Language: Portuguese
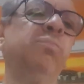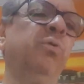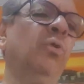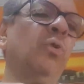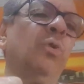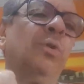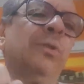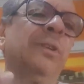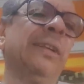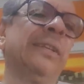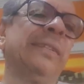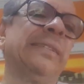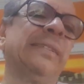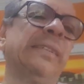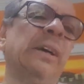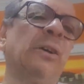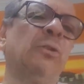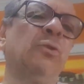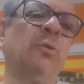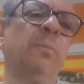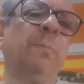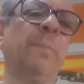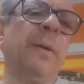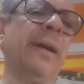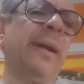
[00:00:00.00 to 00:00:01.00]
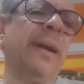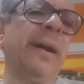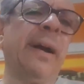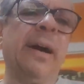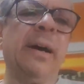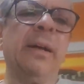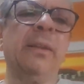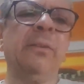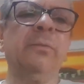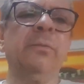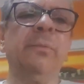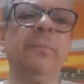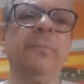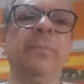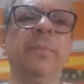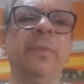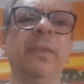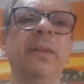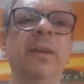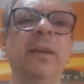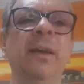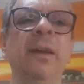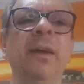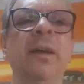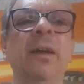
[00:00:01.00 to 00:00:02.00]
lodaçal do pecado
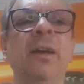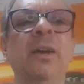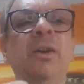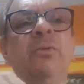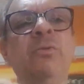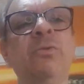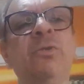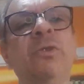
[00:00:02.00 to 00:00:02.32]
e